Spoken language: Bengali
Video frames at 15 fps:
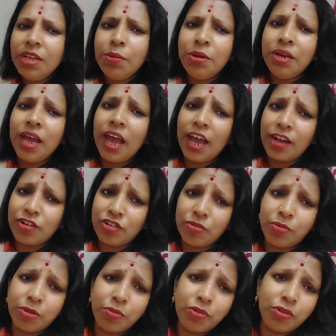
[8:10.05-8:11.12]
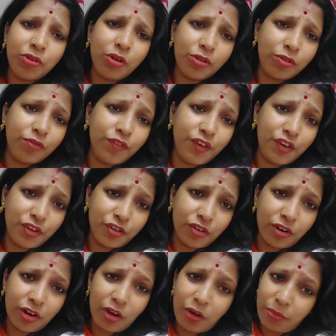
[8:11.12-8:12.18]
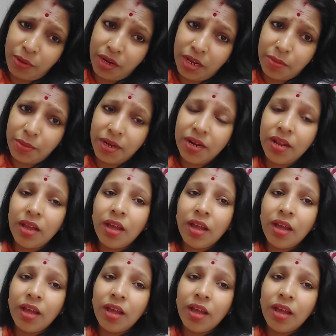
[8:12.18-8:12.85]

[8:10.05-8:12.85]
মানে এক সপ্তাহ মতন হয়তো ভিডিও করা হবে না আমার